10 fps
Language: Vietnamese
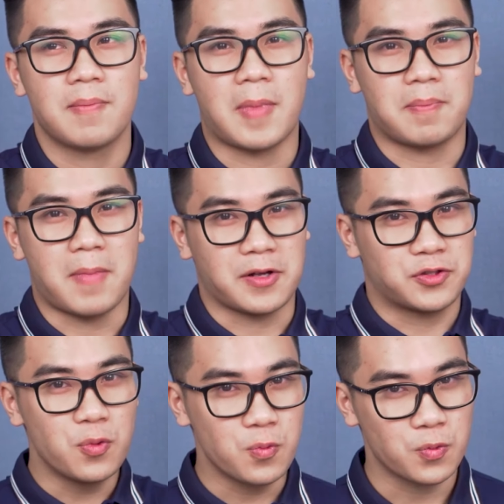mặt bằng
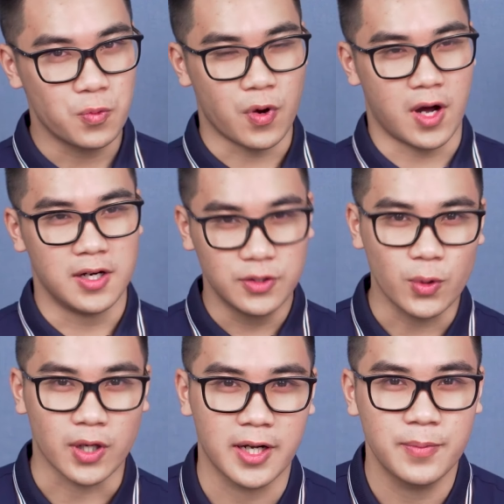chung của lứa
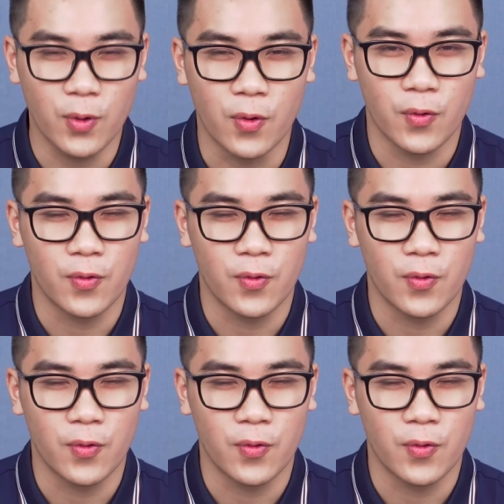tuổi của game thủ